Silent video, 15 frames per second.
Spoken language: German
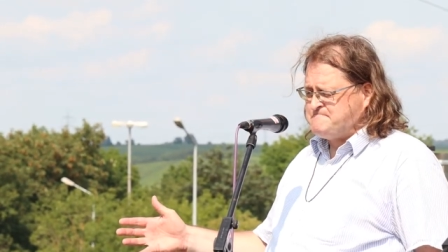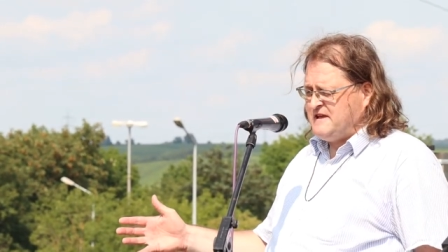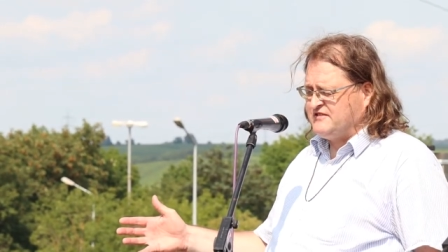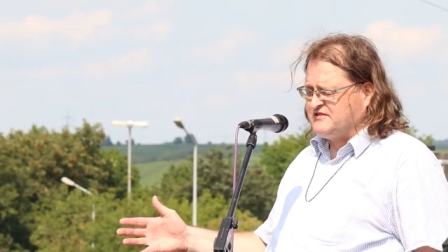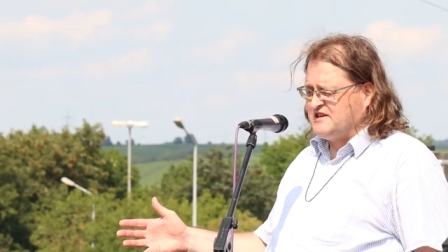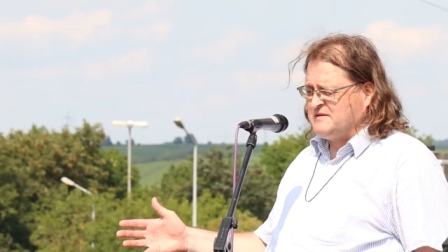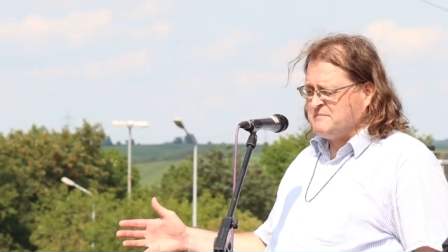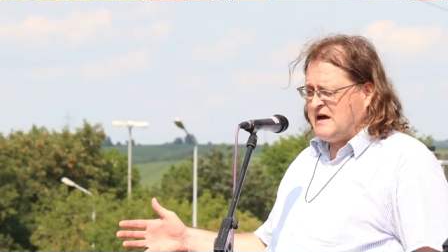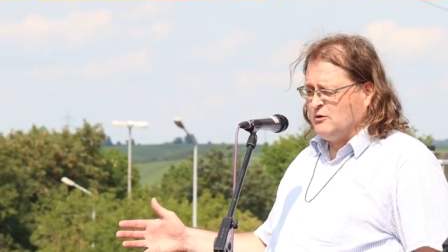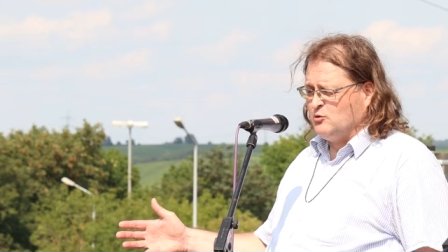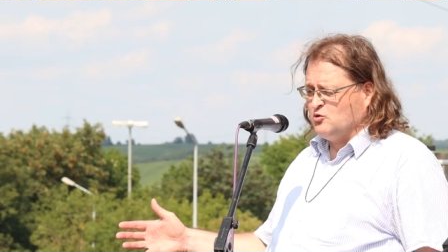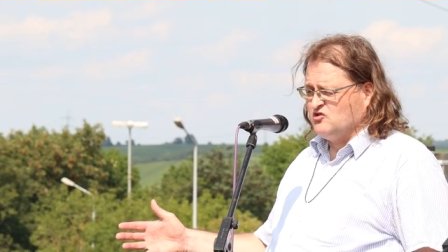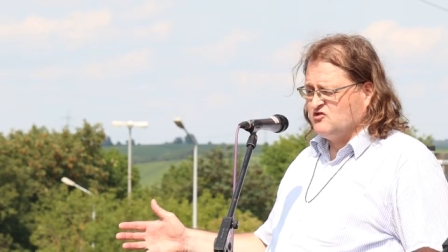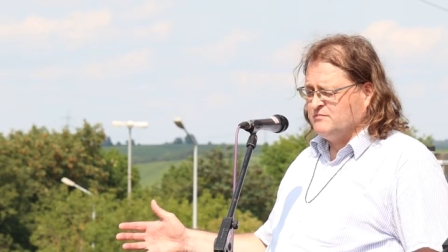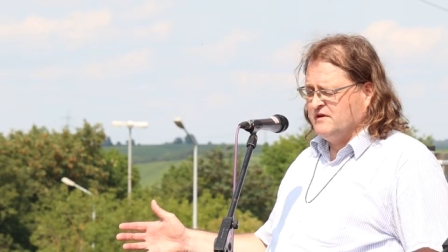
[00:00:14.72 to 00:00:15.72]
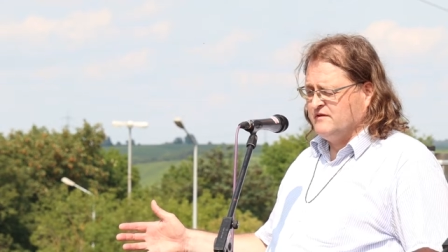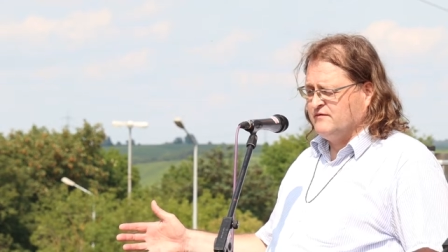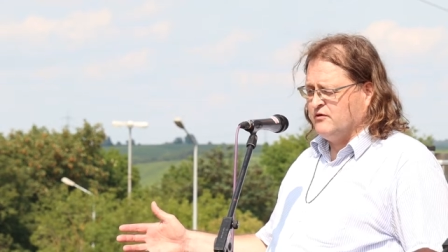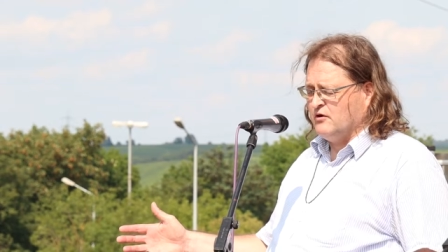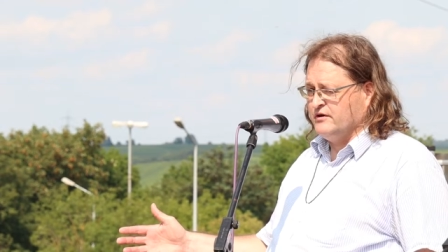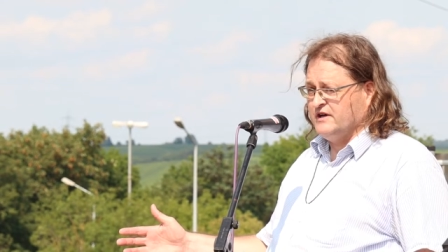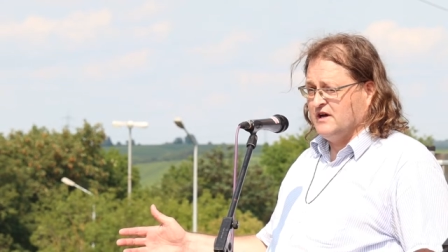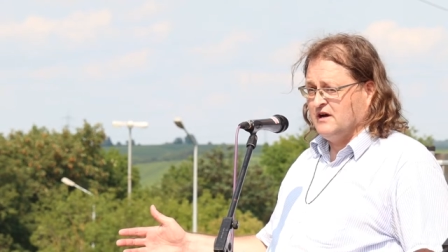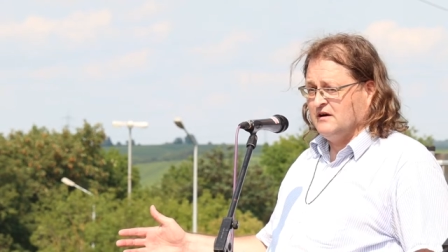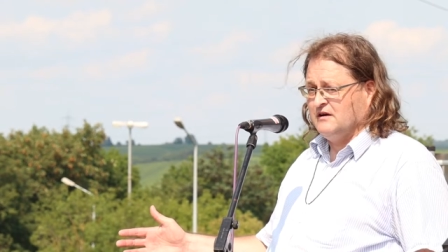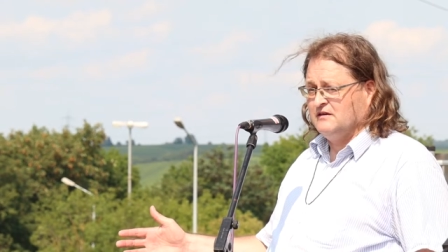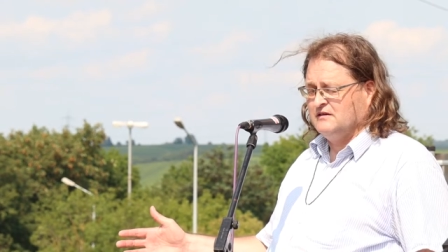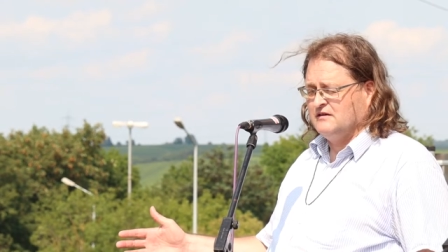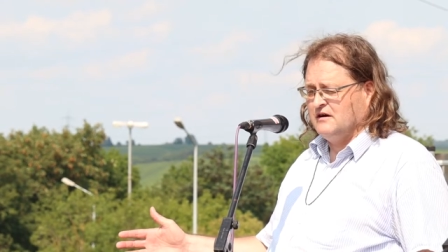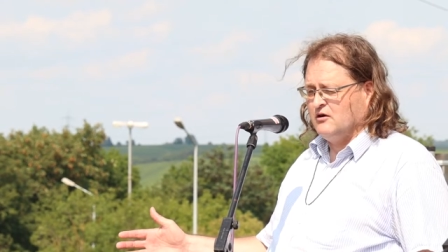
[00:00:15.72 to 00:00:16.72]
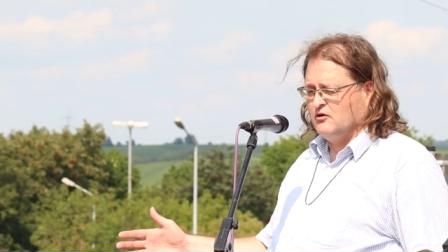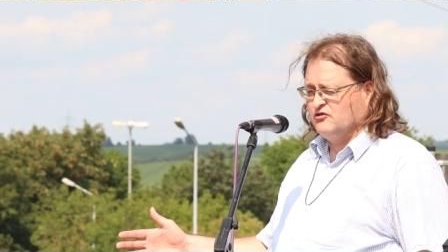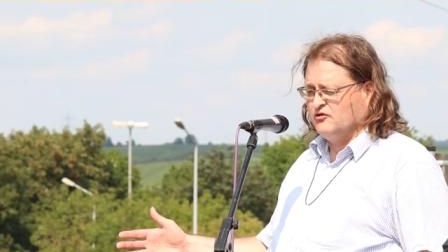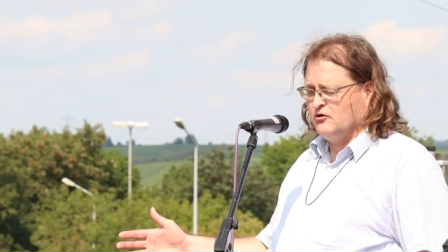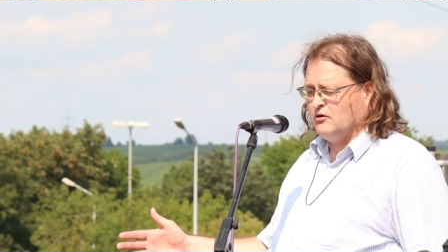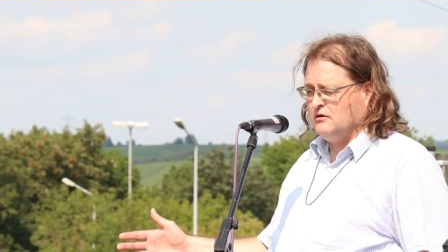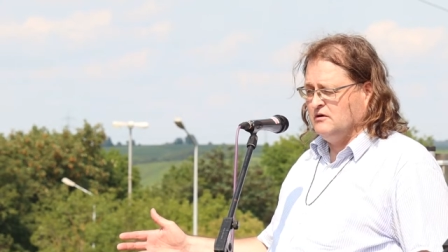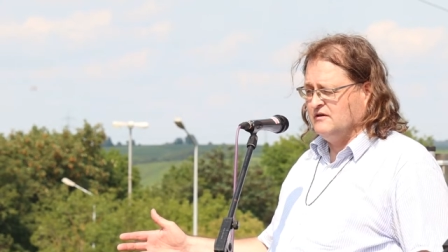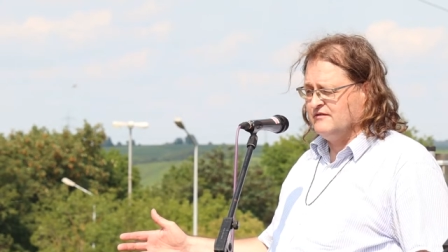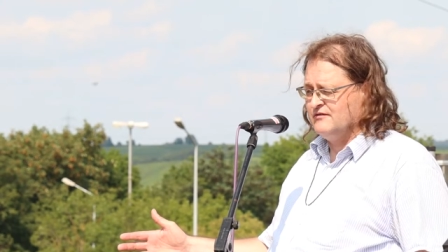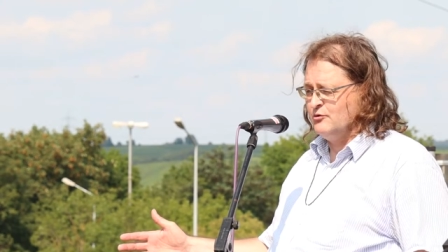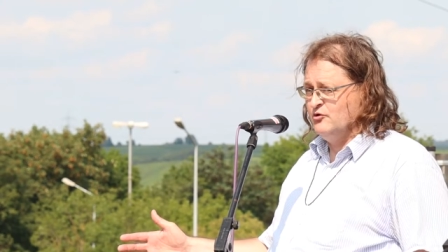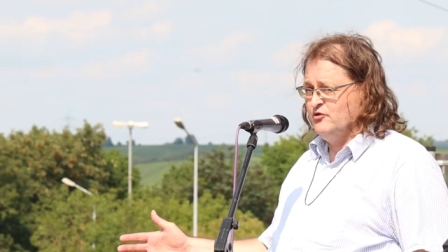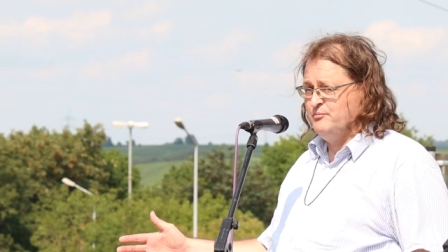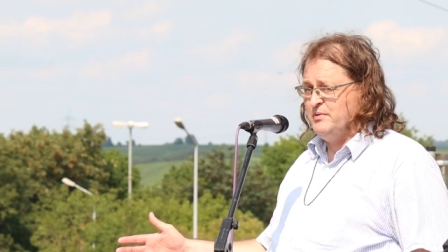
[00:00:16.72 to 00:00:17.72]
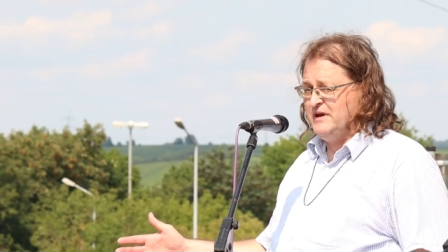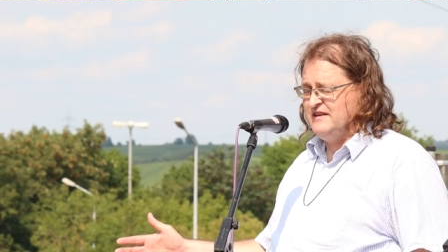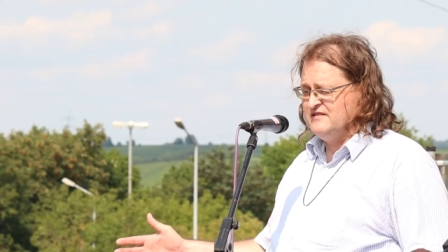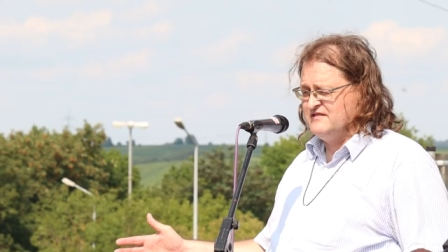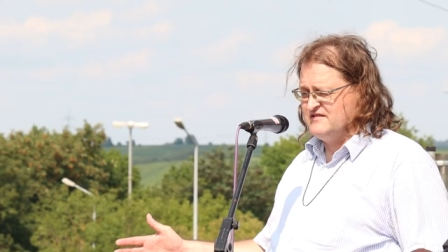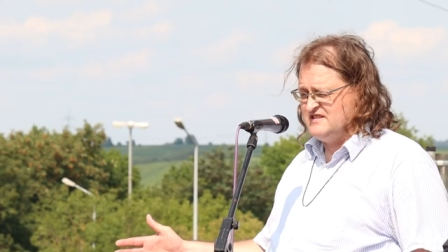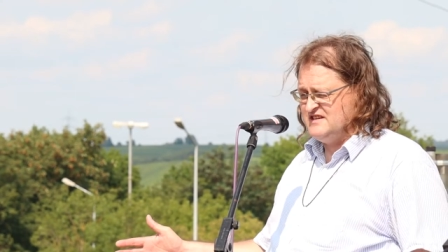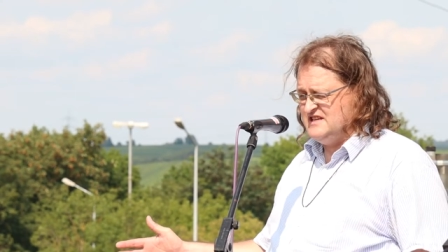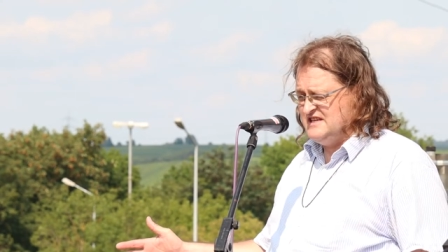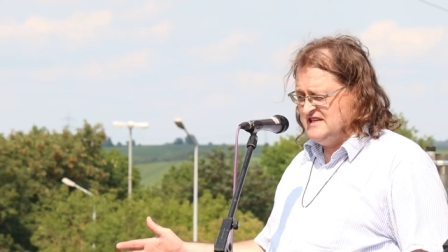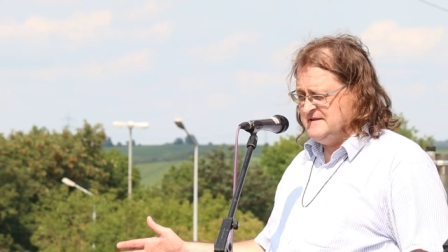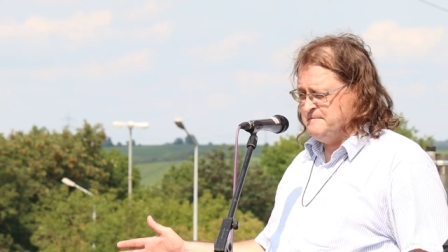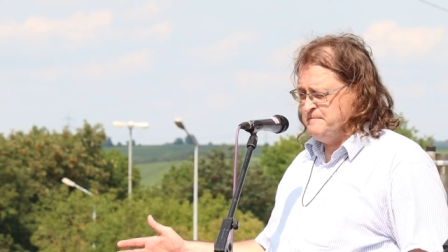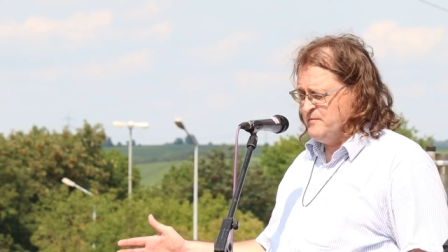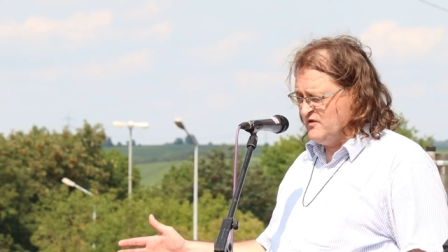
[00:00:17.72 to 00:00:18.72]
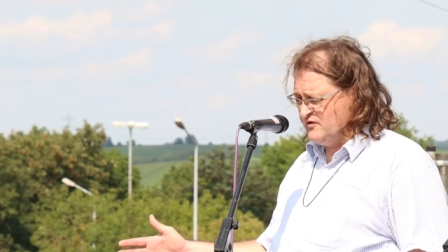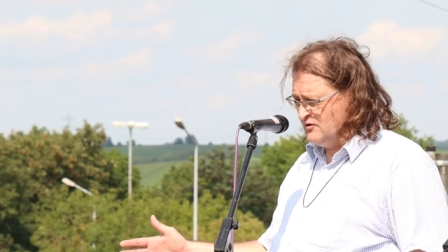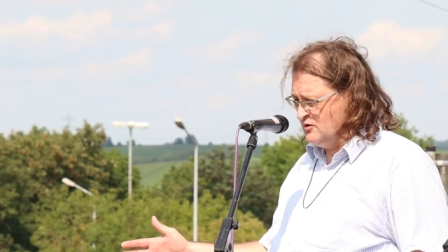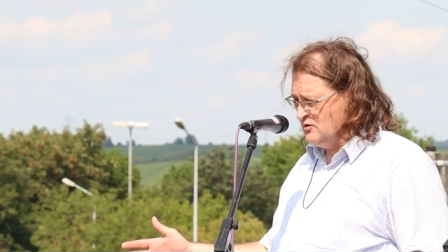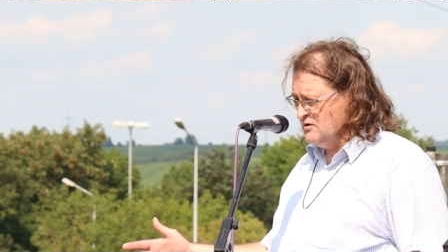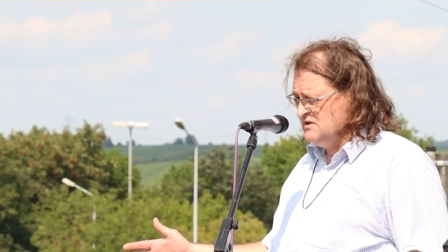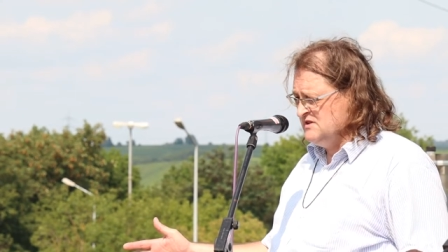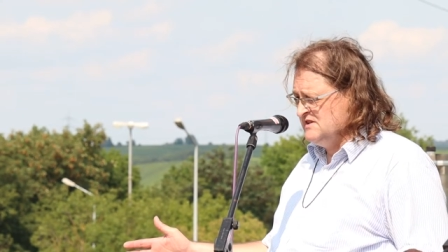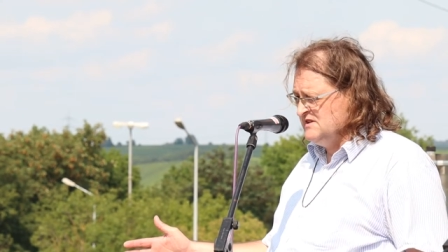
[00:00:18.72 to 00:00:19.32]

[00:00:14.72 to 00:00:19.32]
es ging mal los mit Feuer aus Holz und Benzin. So.